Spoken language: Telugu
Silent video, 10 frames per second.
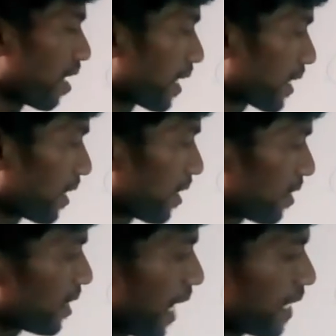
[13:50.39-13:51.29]
అంటే
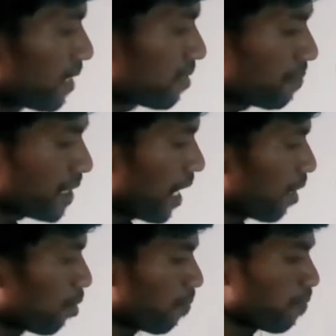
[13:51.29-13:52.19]
ఈ ఐదు
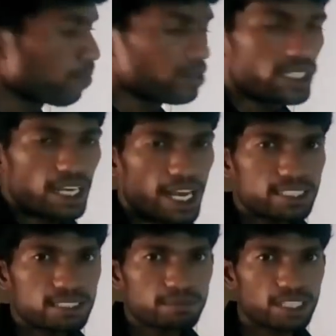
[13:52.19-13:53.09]
సంవత్సరాల లోపు ఈ
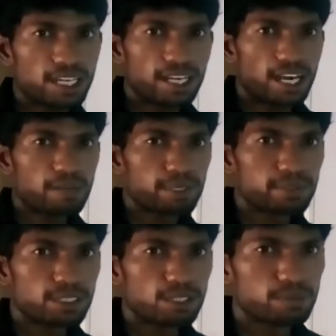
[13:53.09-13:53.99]
ఐదు సంవత్సరాల
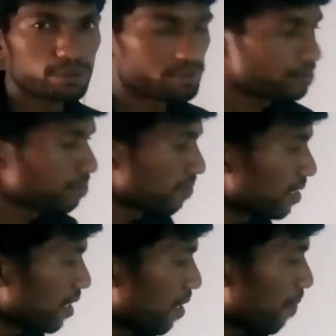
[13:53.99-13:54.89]
కాలపరిమితి లోపు
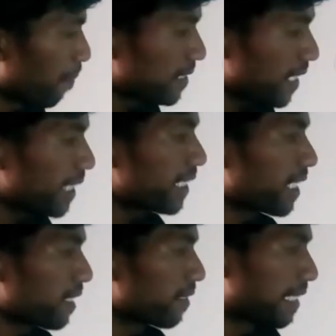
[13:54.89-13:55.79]
పంచాయతీ
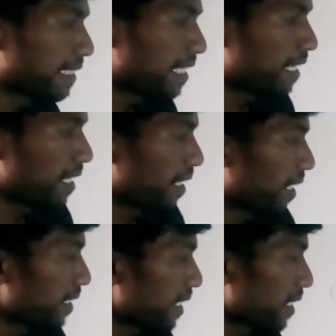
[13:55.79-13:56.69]
రద్దు అయితే
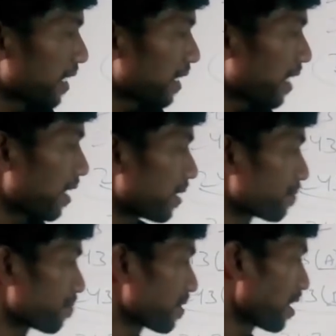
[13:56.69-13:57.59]
అంటే ఏదైనా
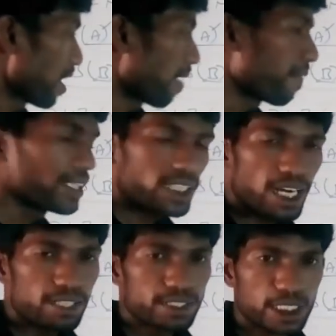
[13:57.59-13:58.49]

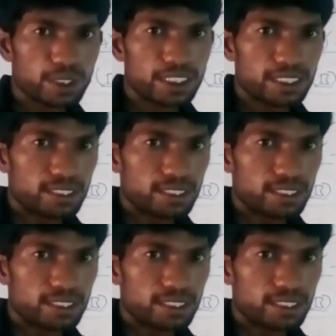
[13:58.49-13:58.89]
అవాంతరాలు జరిగి